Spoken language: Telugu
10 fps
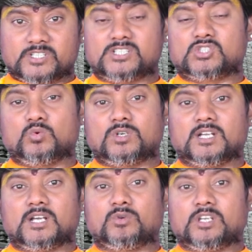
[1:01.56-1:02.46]
చేస్తూ
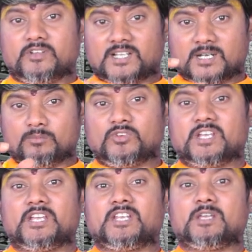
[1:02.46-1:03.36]
ఉంటారు ఈ విధానం
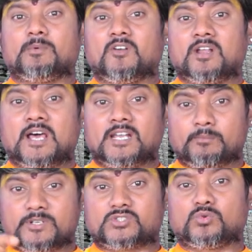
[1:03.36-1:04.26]
ఈ నియమాలను
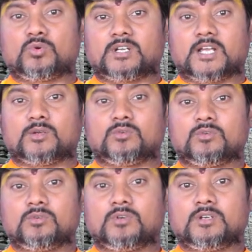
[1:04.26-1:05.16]
అవలంబిస్తూ ఉంటారు
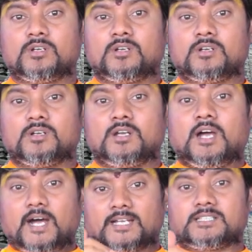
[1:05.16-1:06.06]

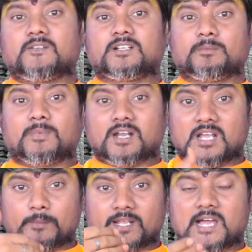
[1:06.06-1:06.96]
ఆ తర్వాత
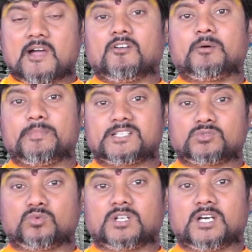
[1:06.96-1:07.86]
మరలా మీరు
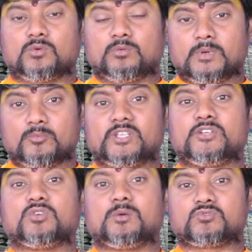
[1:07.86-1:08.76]
అవలంబిస్తున్నారు మేము
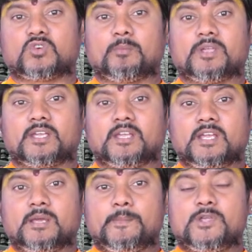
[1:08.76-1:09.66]
ధన్యులం స్వామి
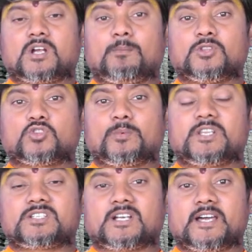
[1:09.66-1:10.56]
మీ యొక్క
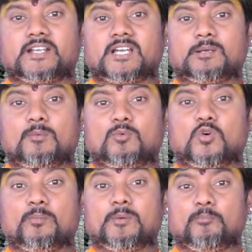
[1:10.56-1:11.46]
మంత్రోపదేశ
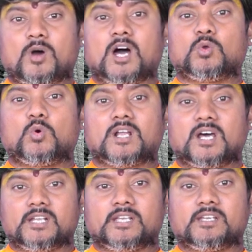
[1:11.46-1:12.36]
కార్యక్రమంలో మేము
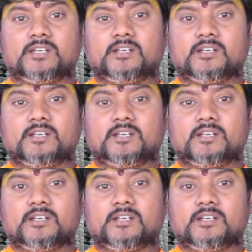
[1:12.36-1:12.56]
పాల్గొనాలి